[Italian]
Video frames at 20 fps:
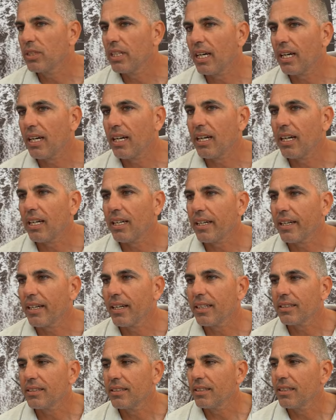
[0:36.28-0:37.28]
da
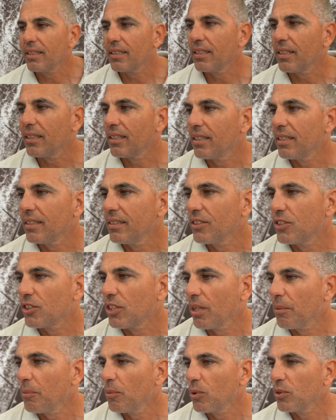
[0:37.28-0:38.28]
regate
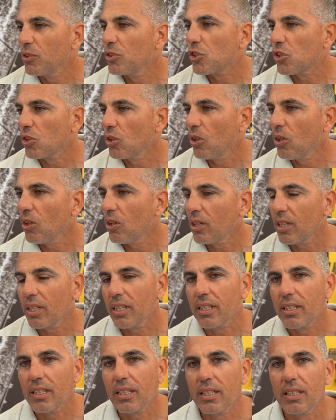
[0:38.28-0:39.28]
diciamo inshore,
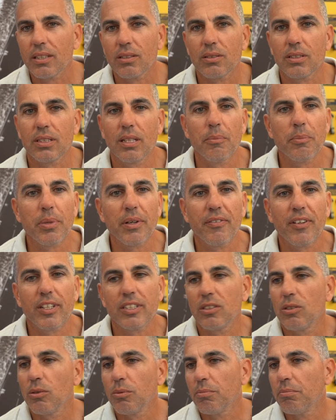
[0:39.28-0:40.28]
eh, ho sempre
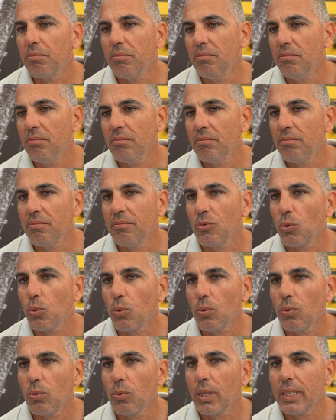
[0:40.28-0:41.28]
fatto
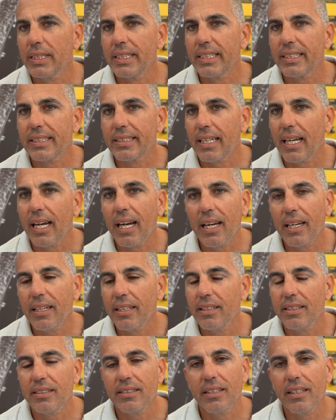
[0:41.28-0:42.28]
mm, one
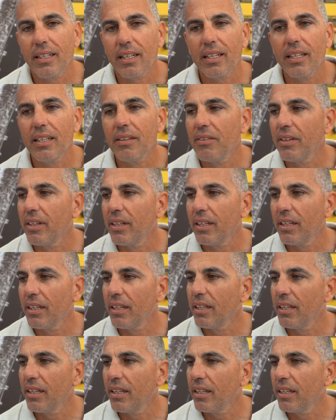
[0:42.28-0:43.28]
design,
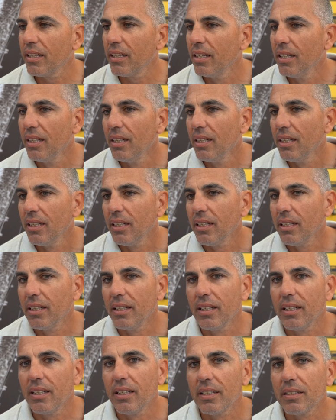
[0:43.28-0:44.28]
derive
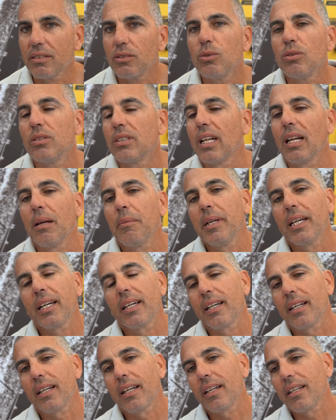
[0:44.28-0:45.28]
e tutta la mia
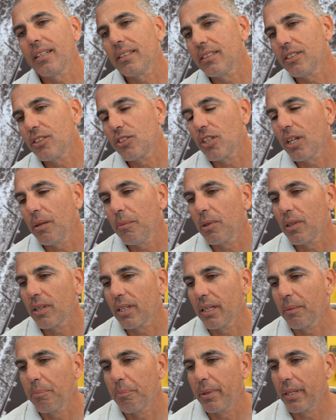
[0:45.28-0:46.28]
carriera diciamo
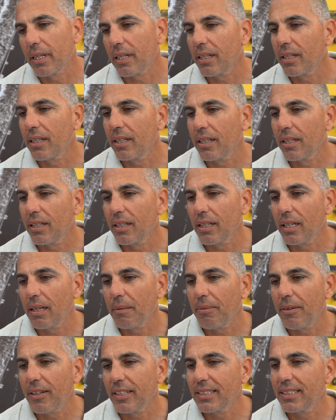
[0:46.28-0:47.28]
che per la
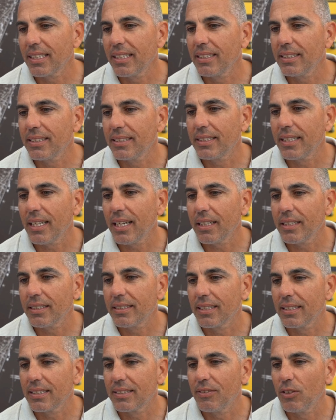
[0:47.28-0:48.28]
fase iniziale
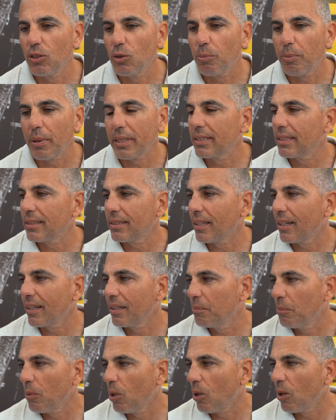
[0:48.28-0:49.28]
si è sviluppata tra
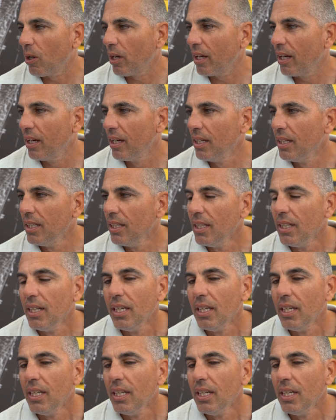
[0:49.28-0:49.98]
le boe